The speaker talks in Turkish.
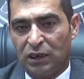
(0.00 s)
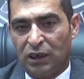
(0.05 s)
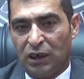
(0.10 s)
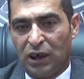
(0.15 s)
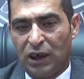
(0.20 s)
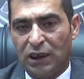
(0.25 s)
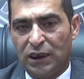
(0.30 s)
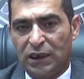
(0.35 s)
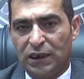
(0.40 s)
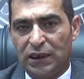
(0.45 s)

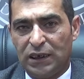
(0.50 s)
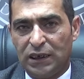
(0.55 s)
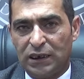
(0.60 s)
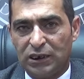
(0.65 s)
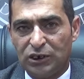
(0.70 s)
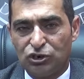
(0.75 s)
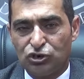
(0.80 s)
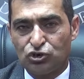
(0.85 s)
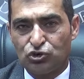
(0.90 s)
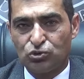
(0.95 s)

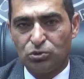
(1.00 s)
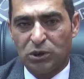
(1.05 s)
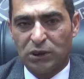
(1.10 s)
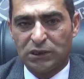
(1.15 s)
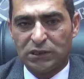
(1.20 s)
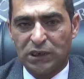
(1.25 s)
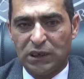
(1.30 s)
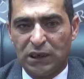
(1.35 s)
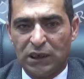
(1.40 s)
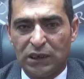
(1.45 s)
Aileler şu
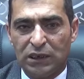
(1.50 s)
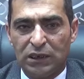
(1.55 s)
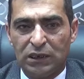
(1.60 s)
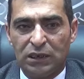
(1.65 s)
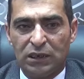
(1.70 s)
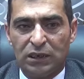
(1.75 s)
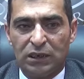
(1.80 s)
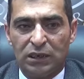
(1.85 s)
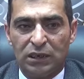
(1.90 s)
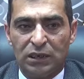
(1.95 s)
anda
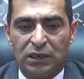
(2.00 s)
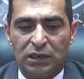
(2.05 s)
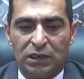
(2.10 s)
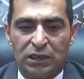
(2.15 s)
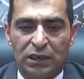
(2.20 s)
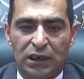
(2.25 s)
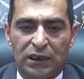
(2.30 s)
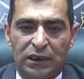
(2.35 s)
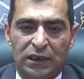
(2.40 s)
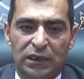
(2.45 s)

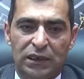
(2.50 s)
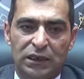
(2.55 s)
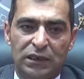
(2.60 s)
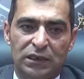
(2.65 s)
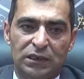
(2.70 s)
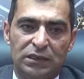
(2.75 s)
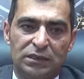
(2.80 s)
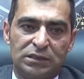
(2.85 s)
yani